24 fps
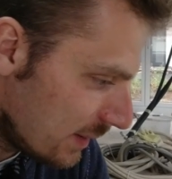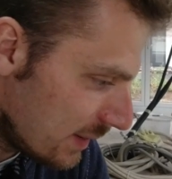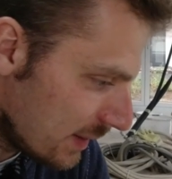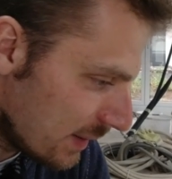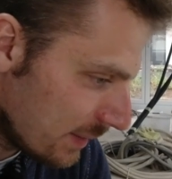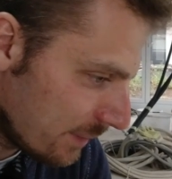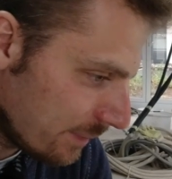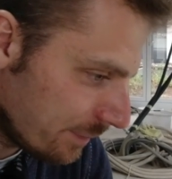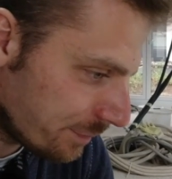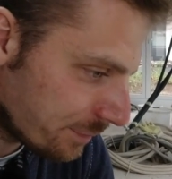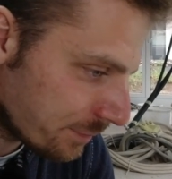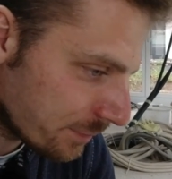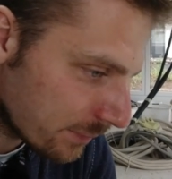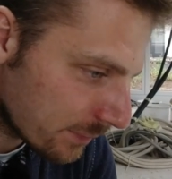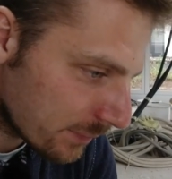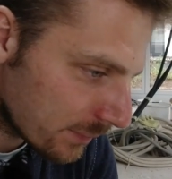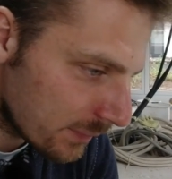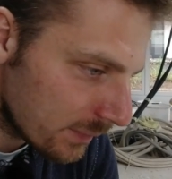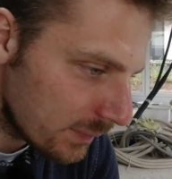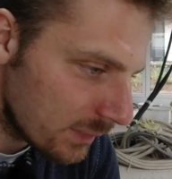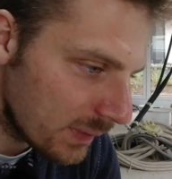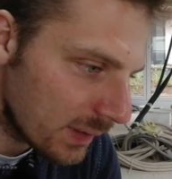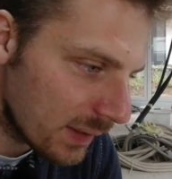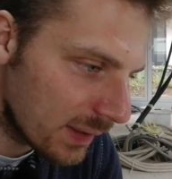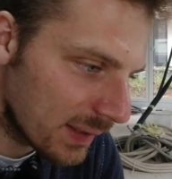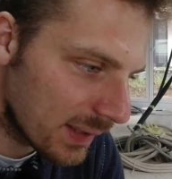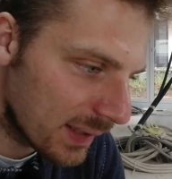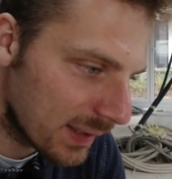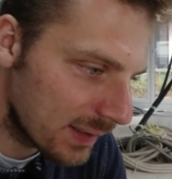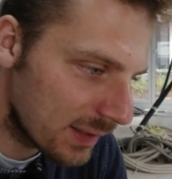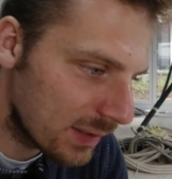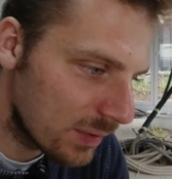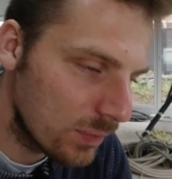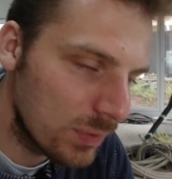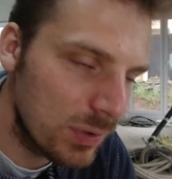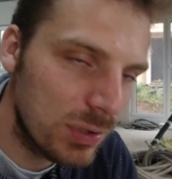Denn ich
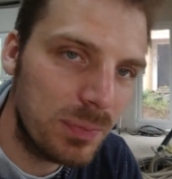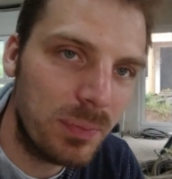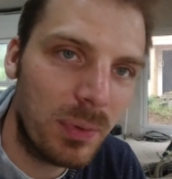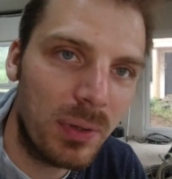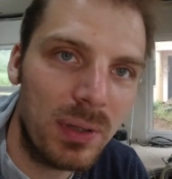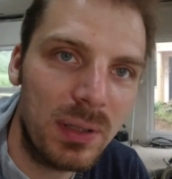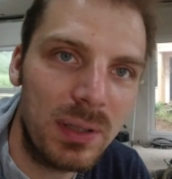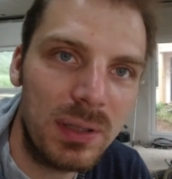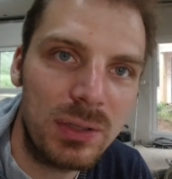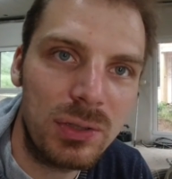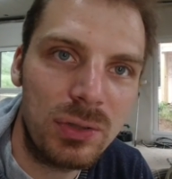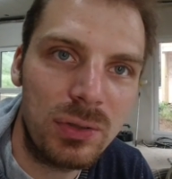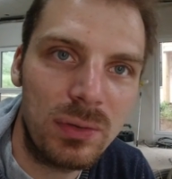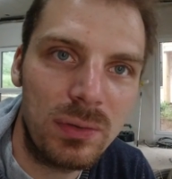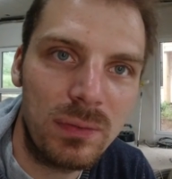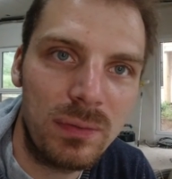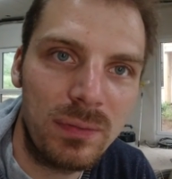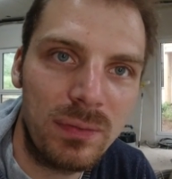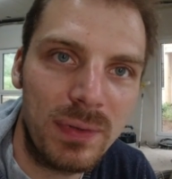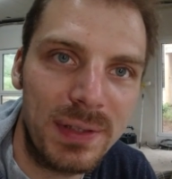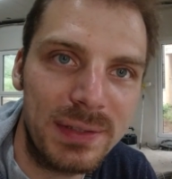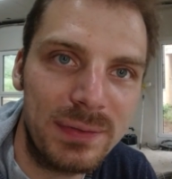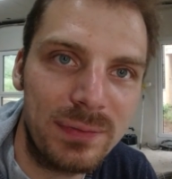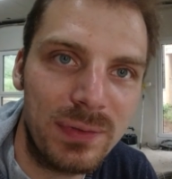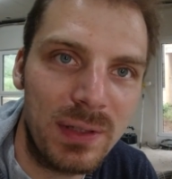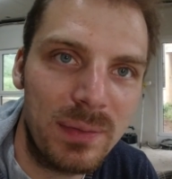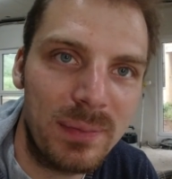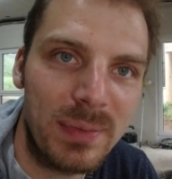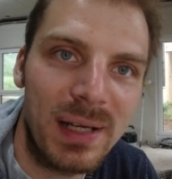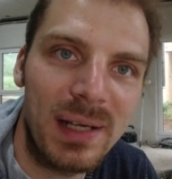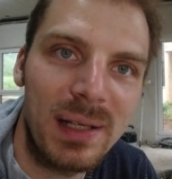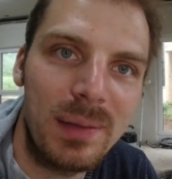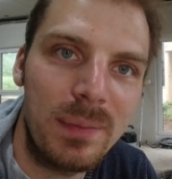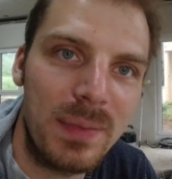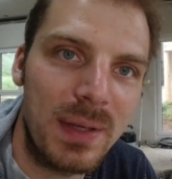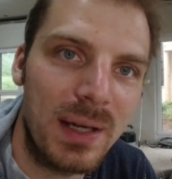hatte die ursprünglich schon fast vor
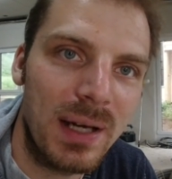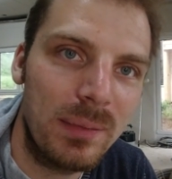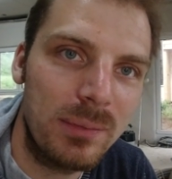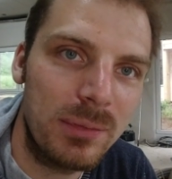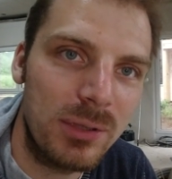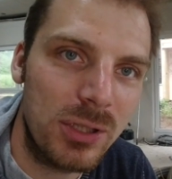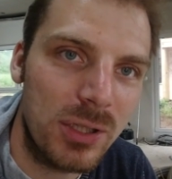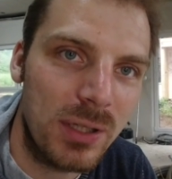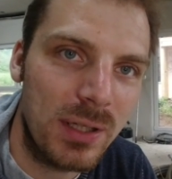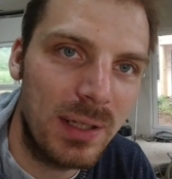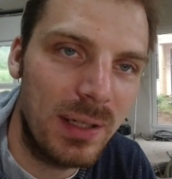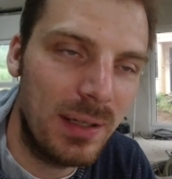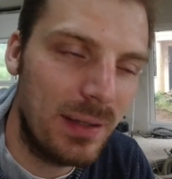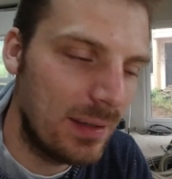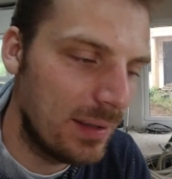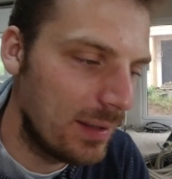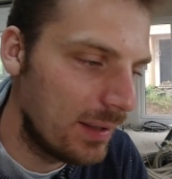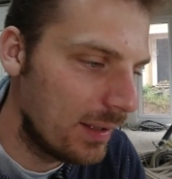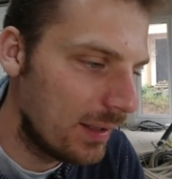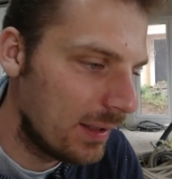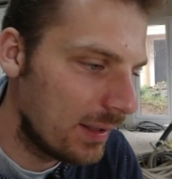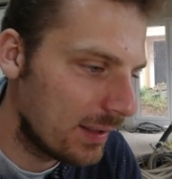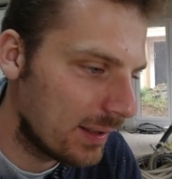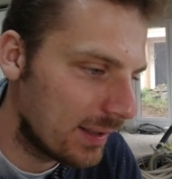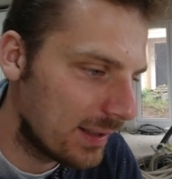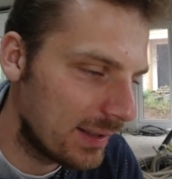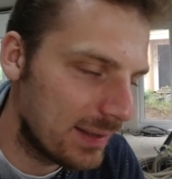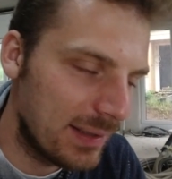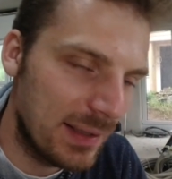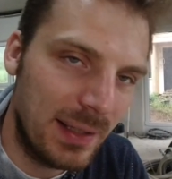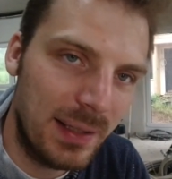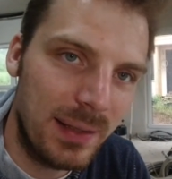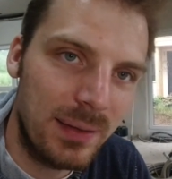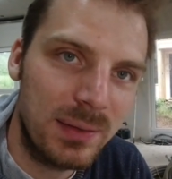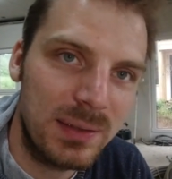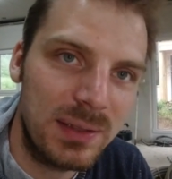einem halben Jahr bestellt,
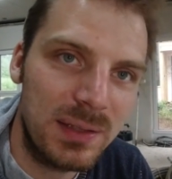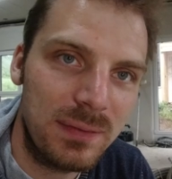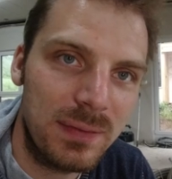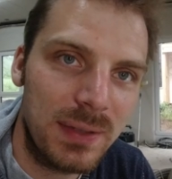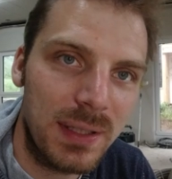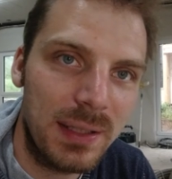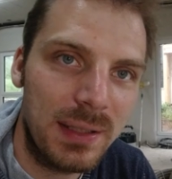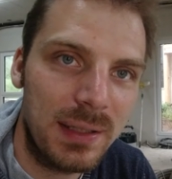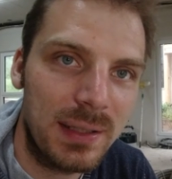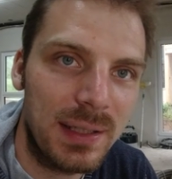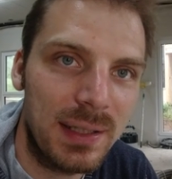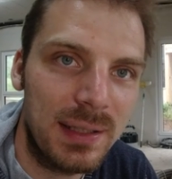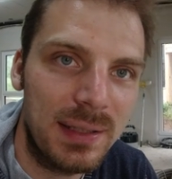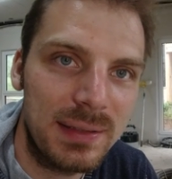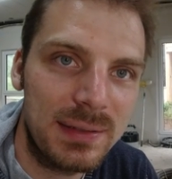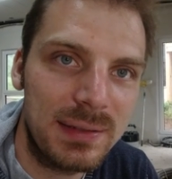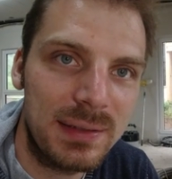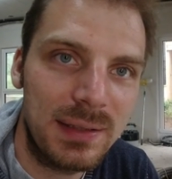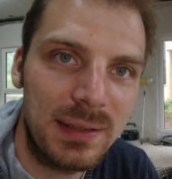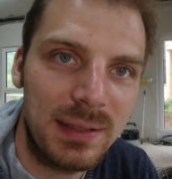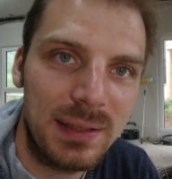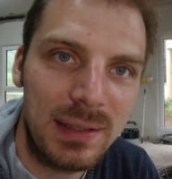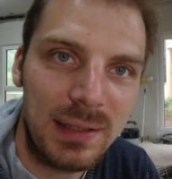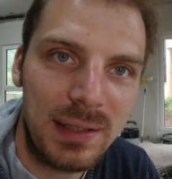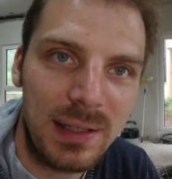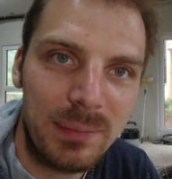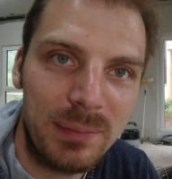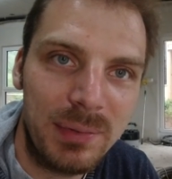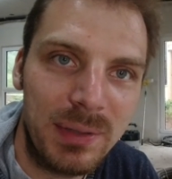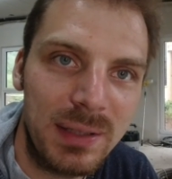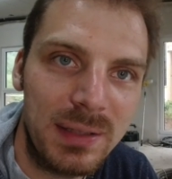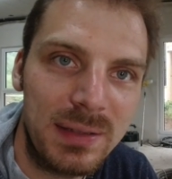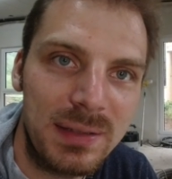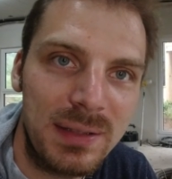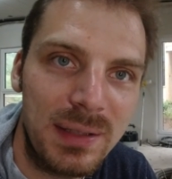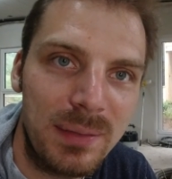Kanäle und so weiter, alles da. Ich habe
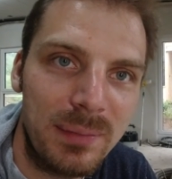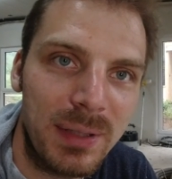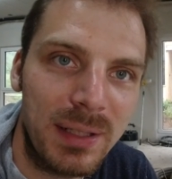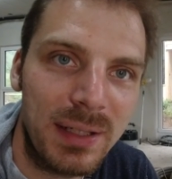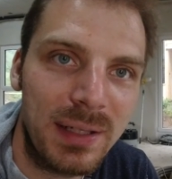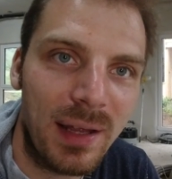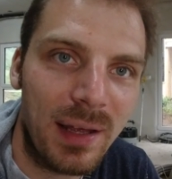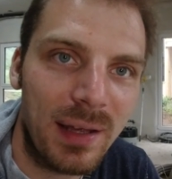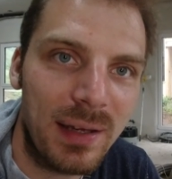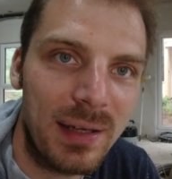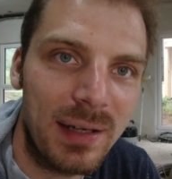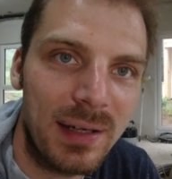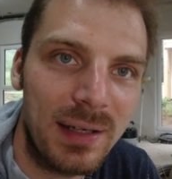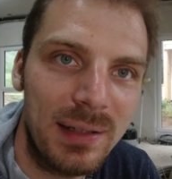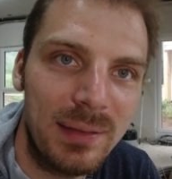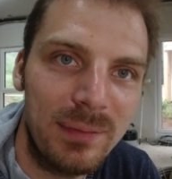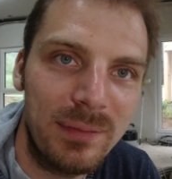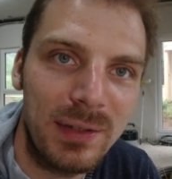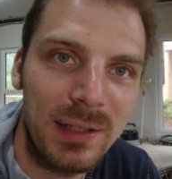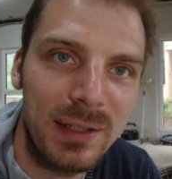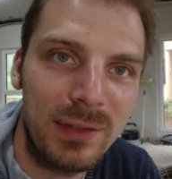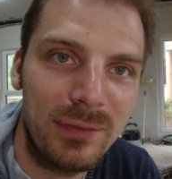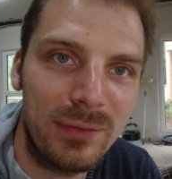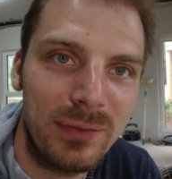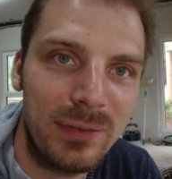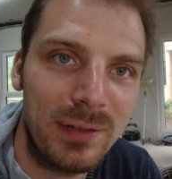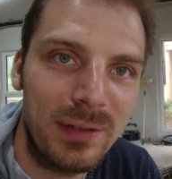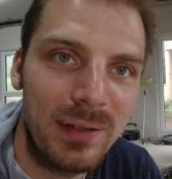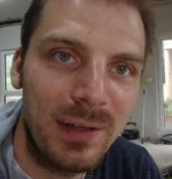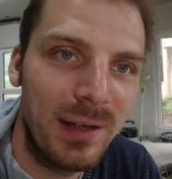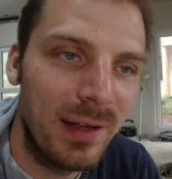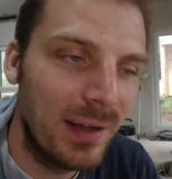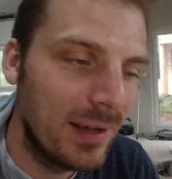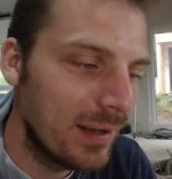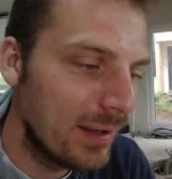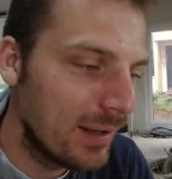jetzt hier Material im Wert von
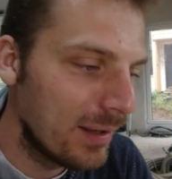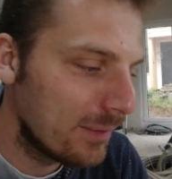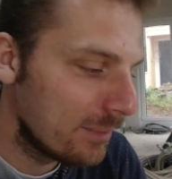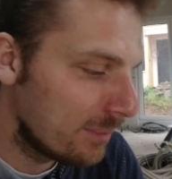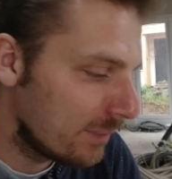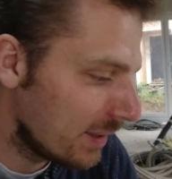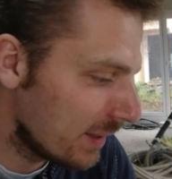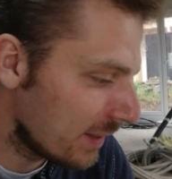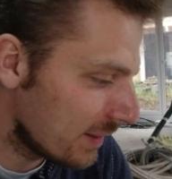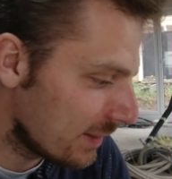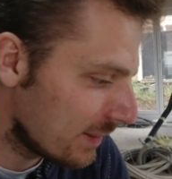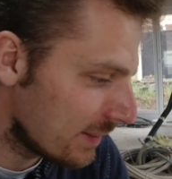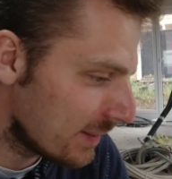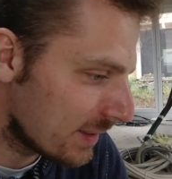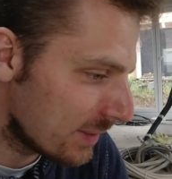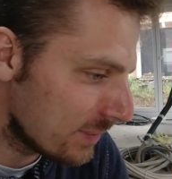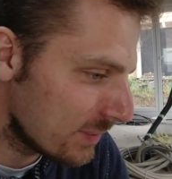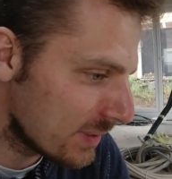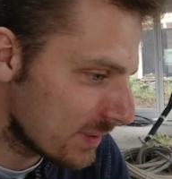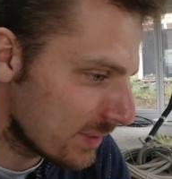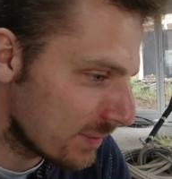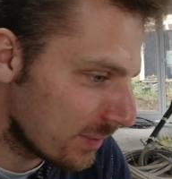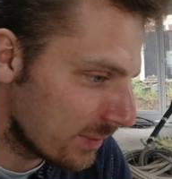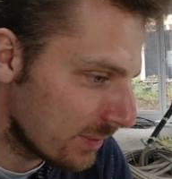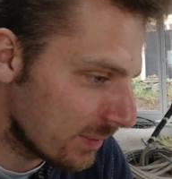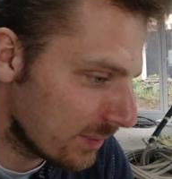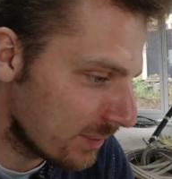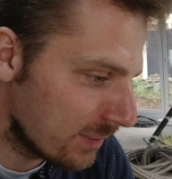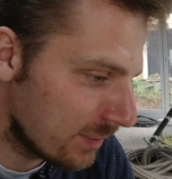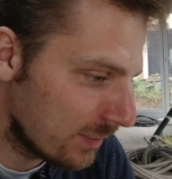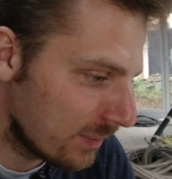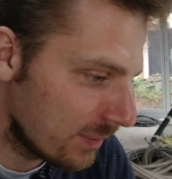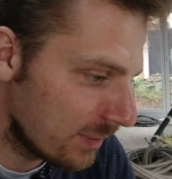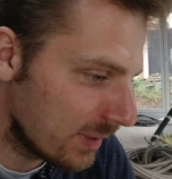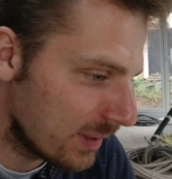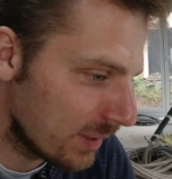mehreren tausend
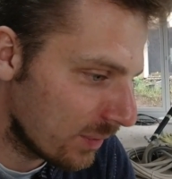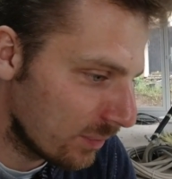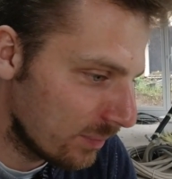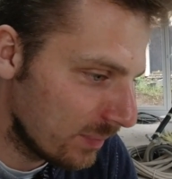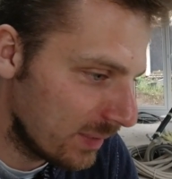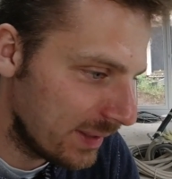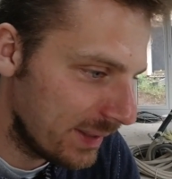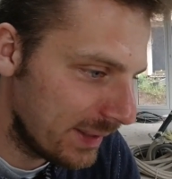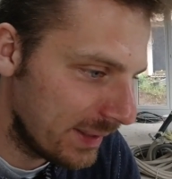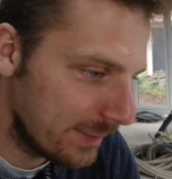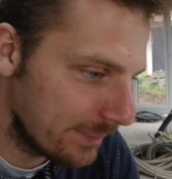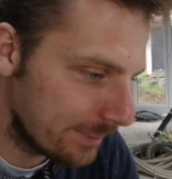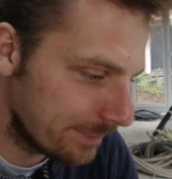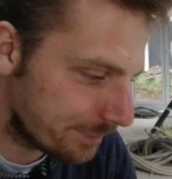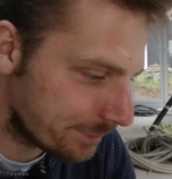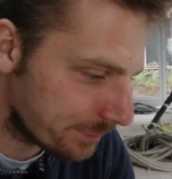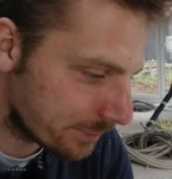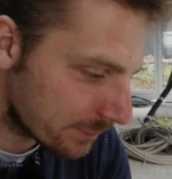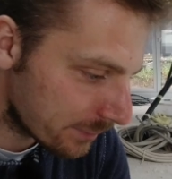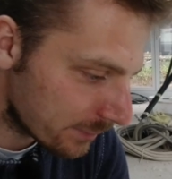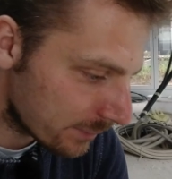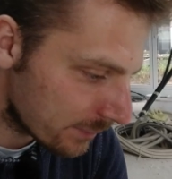Euro herumliegen